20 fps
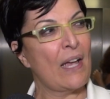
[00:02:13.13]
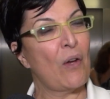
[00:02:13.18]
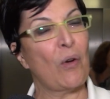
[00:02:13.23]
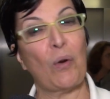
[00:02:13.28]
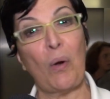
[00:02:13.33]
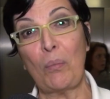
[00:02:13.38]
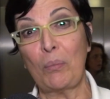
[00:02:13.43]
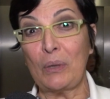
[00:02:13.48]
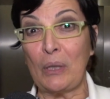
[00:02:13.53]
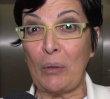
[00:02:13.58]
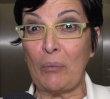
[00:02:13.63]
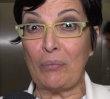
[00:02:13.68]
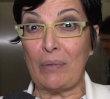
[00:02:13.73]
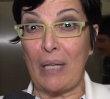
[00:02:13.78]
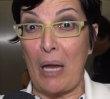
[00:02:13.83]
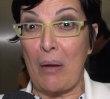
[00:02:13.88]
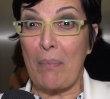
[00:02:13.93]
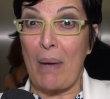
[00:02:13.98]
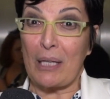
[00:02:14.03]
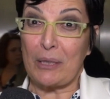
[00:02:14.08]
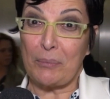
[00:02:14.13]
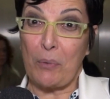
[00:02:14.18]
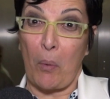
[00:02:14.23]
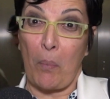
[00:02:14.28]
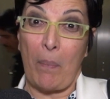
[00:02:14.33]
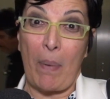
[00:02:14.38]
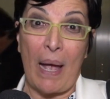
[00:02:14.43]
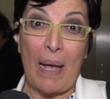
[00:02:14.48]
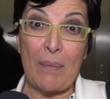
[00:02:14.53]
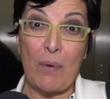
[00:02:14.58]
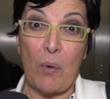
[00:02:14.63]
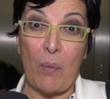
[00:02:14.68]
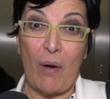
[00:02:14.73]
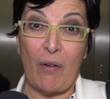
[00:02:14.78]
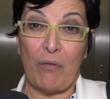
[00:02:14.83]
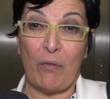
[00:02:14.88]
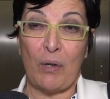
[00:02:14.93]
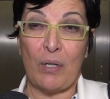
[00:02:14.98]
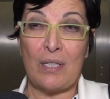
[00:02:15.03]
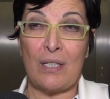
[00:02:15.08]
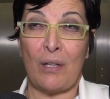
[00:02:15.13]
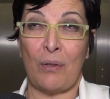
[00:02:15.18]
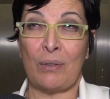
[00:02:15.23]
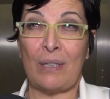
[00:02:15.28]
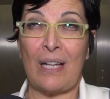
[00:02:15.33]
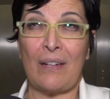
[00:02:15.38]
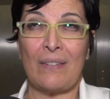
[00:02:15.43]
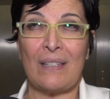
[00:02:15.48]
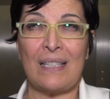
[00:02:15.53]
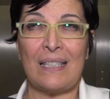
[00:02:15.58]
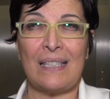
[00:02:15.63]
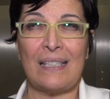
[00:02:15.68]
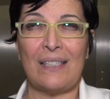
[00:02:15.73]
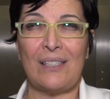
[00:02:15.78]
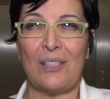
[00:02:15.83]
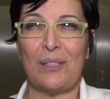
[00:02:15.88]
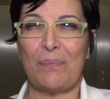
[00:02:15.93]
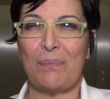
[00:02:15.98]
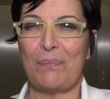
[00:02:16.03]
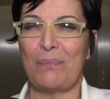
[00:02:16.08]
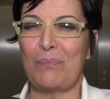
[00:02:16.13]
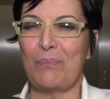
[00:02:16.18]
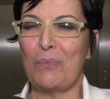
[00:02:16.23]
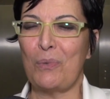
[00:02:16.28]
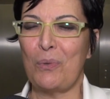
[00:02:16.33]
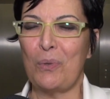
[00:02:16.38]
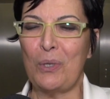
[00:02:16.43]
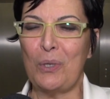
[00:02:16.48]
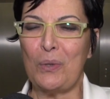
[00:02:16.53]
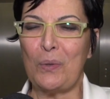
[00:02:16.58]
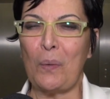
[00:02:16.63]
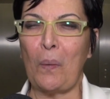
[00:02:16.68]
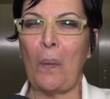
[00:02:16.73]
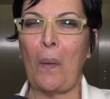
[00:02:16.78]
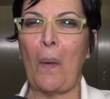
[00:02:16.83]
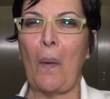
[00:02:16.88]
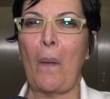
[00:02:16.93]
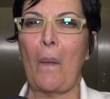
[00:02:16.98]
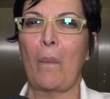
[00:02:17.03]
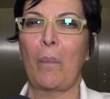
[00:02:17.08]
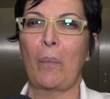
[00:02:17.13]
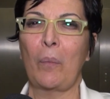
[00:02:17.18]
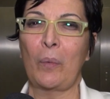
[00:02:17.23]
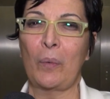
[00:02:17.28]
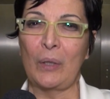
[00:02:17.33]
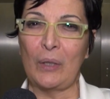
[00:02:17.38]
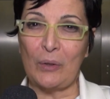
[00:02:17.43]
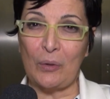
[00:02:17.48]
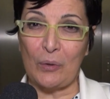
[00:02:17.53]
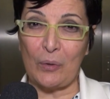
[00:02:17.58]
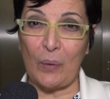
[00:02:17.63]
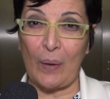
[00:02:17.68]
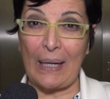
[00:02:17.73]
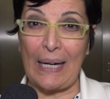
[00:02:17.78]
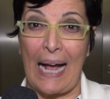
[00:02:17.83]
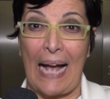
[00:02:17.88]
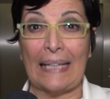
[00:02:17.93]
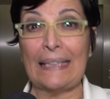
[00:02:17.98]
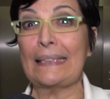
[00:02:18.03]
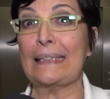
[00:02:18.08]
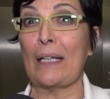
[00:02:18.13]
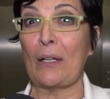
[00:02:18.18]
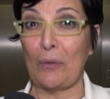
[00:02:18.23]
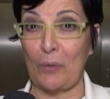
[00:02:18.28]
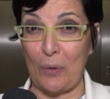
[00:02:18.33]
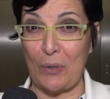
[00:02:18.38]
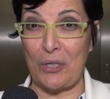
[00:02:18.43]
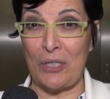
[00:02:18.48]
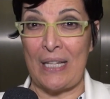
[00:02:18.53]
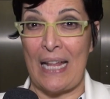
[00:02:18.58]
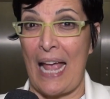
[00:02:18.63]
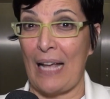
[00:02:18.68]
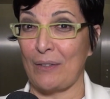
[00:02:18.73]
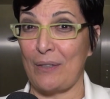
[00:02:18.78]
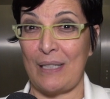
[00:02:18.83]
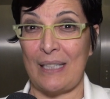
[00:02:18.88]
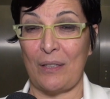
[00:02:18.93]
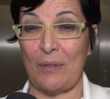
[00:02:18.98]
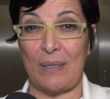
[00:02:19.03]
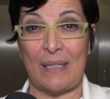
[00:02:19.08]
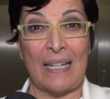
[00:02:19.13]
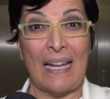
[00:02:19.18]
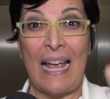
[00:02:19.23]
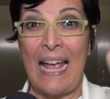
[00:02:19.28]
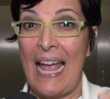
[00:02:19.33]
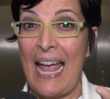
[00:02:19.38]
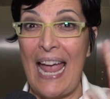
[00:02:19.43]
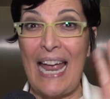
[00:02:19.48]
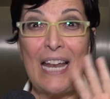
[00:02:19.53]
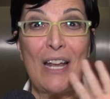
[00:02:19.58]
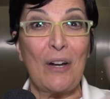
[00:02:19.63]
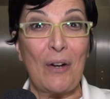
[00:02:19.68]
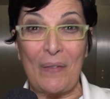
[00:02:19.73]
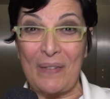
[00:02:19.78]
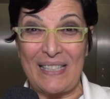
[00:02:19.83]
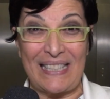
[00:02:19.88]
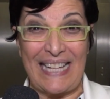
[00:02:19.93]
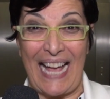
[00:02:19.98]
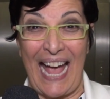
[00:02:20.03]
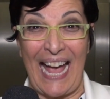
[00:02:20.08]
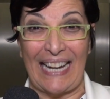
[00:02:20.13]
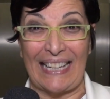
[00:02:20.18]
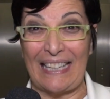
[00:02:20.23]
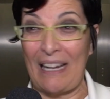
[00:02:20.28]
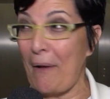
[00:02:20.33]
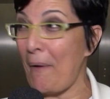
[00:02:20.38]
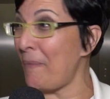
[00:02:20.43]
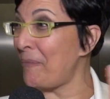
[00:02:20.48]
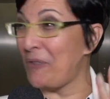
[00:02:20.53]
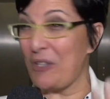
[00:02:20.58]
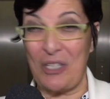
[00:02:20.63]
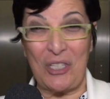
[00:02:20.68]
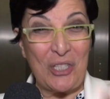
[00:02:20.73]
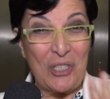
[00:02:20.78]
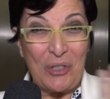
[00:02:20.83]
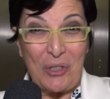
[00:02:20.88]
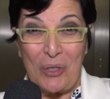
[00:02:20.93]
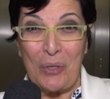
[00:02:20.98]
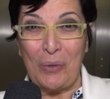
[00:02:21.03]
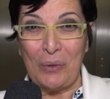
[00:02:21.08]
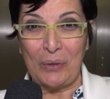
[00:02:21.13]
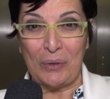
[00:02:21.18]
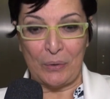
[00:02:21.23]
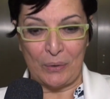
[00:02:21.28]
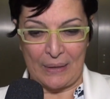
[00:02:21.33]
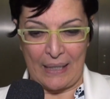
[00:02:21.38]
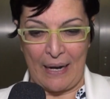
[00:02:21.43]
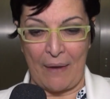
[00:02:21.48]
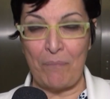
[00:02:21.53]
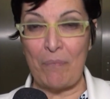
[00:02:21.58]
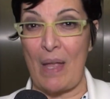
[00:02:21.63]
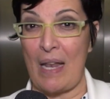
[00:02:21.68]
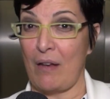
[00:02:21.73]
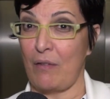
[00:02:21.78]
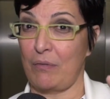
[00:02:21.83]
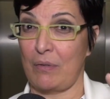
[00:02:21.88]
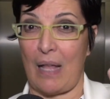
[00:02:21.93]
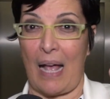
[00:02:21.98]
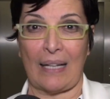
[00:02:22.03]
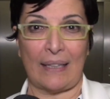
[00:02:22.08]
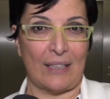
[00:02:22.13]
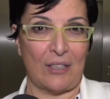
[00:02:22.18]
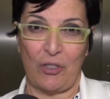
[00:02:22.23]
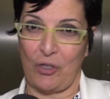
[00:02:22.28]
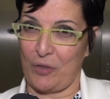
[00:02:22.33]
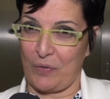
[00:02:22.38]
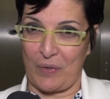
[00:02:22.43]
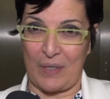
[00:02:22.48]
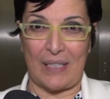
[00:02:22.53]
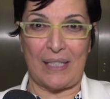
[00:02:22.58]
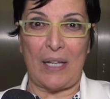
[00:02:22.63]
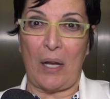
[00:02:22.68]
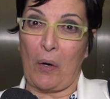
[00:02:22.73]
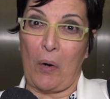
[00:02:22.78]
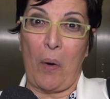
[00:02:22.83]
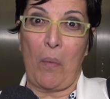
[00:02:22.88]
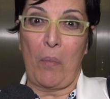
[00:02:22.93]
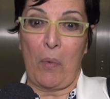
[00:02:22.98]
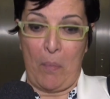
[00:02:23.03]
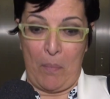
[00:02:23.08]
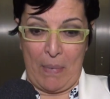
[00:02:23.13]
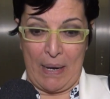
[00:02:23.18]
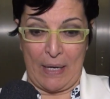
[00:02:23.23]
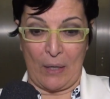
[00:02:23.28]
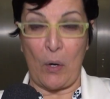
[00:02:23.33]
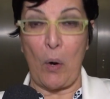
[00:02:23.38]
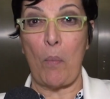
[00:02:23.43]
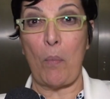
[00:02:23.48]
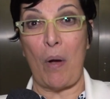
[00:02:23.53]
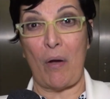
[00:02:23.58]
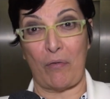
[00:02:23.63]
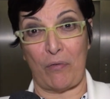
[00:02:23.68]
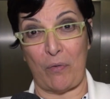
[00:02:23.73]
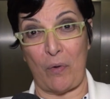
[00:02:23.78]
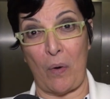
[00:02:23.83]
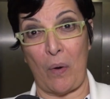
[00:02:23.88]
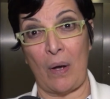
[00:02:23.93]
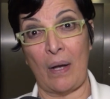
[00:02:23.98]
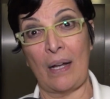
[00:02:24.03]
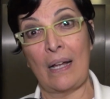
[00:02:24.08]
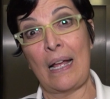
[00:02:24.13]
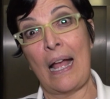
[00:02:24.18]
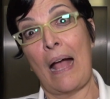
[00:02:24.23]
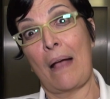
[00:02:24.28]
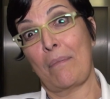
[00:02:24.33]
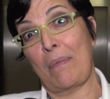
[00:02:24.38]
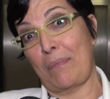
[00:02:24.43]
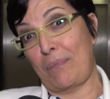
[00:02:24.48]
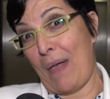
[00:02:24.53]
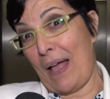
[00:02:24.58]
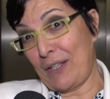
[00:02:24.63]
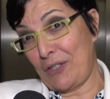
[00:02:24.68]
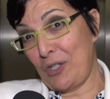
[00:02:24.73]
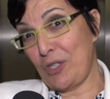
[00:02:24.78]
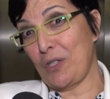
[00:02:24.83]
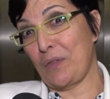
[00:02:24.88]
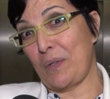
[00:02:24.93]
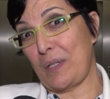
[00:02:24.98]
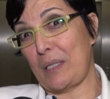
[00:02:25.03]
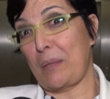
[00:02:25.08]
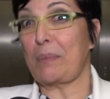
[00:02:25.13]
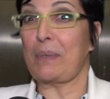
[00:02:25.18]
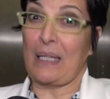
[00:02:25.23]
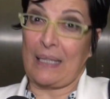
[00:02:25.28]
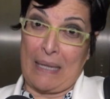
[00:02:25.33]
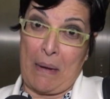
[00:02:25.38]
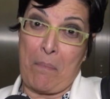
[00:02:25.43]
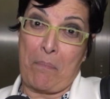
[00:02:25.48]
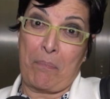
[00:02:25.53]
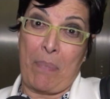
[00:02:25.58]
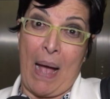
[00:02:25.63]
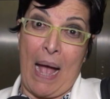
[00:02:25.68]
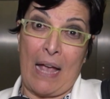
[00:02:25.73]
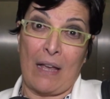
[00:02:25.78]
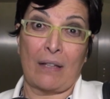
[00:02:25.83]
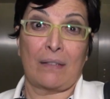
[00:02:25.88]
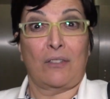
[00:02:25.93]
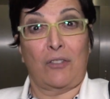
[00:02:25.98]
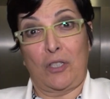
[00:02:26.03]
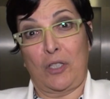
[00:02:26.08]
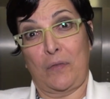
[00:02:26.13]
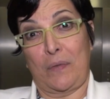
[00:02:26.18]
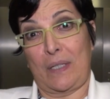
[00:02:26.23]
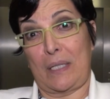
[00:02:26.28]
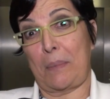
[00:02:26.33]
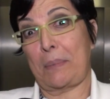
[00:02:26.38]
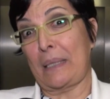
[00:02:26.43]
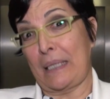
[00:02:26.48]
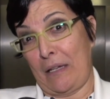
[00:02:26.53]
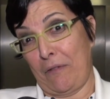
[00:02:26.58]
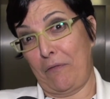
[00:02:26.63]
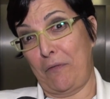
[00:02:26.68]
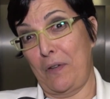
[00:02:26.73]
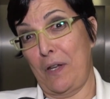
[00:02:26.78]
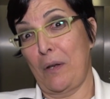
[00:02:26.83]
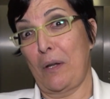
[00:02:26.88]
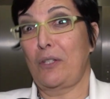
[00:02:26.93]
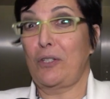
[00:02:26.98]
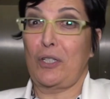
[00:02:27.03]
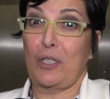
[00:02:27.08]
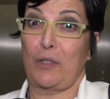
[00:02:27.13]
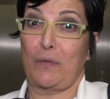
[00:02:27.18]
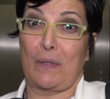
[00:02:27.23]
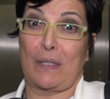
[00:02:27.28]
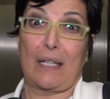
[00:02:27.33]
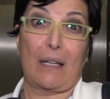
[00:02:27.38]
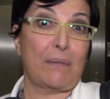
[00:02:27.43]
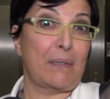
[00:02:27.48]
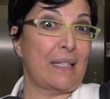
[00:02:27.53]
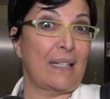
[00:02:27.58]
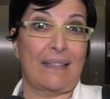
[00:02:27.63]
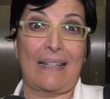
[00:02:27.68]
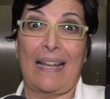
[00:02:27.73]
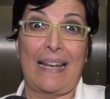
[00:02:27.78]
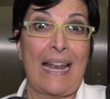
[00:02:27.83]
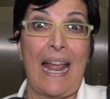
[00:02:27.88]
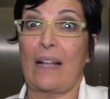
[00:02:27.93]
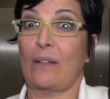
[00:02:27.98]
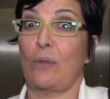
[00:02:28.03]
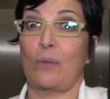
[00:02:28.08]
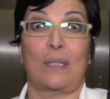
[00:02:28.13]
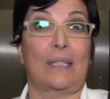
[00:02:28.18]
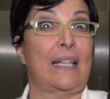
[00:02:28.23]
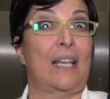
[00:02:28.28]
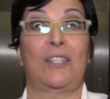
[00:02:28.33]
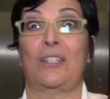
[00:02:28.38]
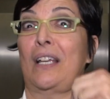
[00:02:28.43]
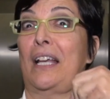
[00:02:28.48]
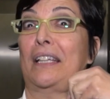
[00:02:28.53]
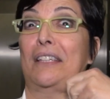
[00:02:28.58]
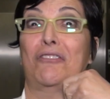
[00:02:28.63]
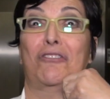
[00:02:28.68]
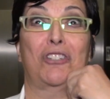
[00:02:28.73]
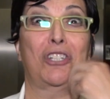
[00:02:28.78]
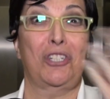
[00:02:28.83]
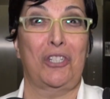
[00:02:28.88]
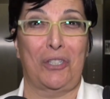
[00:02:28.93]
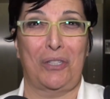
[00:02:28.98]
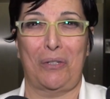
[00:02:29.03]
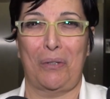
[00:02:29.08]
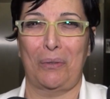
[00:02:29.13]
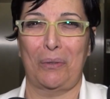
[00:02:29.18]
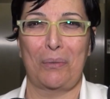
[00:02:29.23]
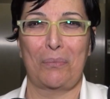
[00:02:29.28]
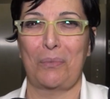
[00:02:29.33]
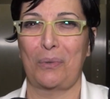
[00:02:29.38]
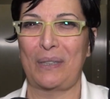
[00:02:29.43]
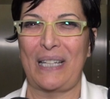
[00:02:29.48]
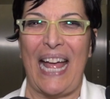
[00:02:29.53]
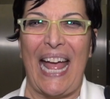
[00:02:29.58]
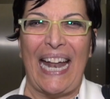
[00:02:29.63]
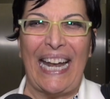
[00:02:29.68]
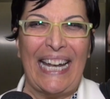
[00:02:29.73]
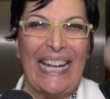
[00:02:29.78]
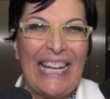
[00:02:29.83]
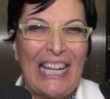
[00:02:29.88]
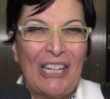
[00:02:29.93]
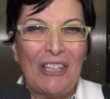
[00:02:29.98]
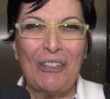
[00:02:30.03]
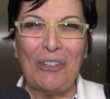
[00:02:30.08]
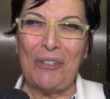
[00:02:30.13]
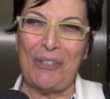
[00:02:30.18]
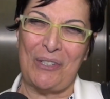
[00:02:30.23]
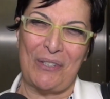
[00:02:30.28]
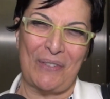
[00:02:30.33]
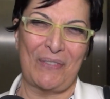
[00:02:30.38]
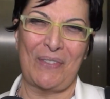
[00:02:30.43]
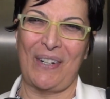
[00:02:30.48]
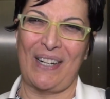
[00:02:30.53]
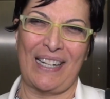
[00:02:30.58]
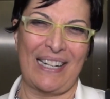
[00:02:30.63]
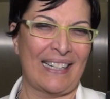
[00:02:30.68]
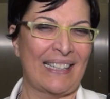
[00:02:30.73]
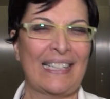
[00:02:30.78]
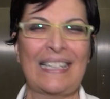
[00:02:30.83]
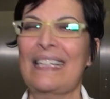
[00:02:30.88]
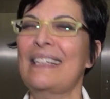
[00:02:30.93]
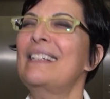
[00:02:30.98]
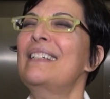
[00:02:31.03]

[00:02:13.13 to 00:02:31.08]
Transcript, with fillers: Eu como não tenho mais meu pai, meu avô, eu tava assim, tipo, muito, muito tocada e tenho dois netos, então assim, ele consegue atingir tudo, né? Ele atinge você como mãe, como avó, atinge você porque você tem pai, atinge você porque você tem filho, atinge você porque você tem neto, ou seja, atinge todo mundo, é lindo de morrer.